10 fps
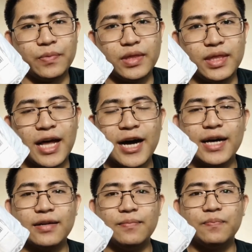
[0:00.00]

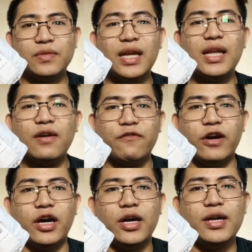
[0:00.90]

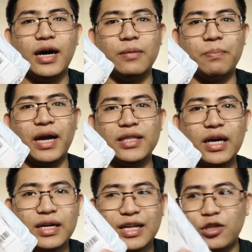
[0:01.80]
nag-deliver ng
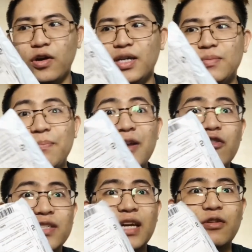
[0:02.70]
product na to is
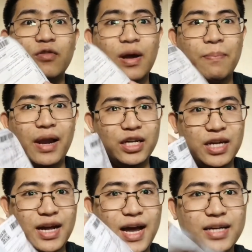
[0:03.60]
binuksan ko na pala
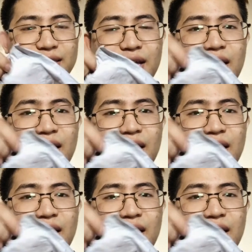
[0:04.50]
siya guys.